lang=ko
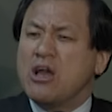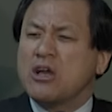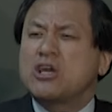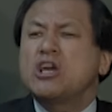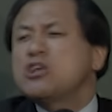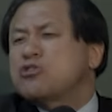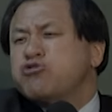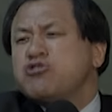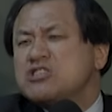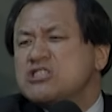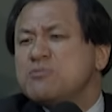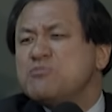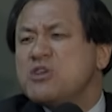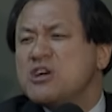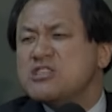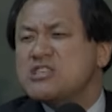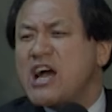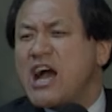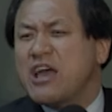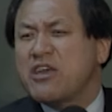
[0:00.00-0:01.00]
그게 술집
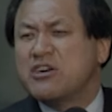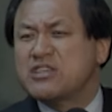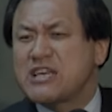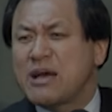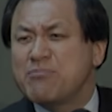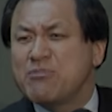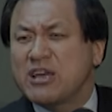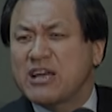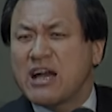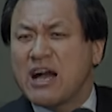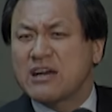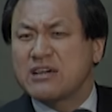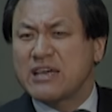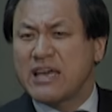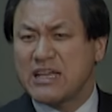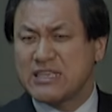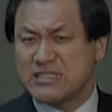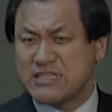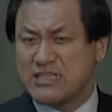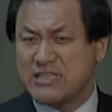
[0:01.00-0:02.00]
여자가 여자입니까?
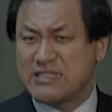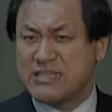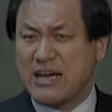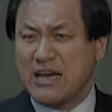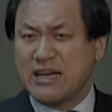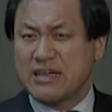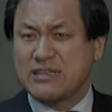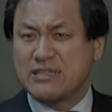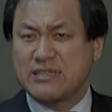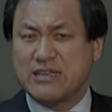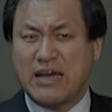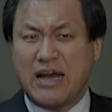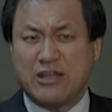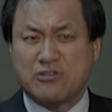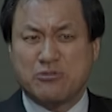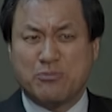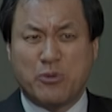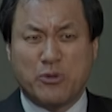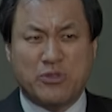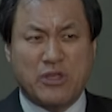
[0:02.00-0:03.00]
그게 진짜 그게
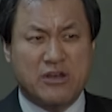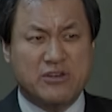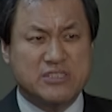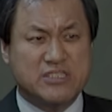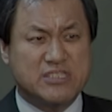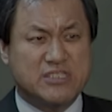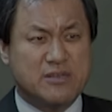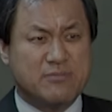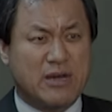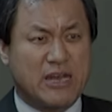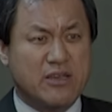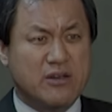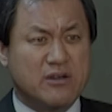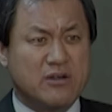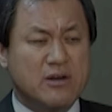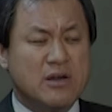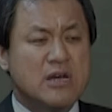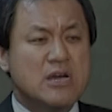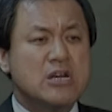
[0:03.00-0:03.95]
아주 못된 것이지 말이요.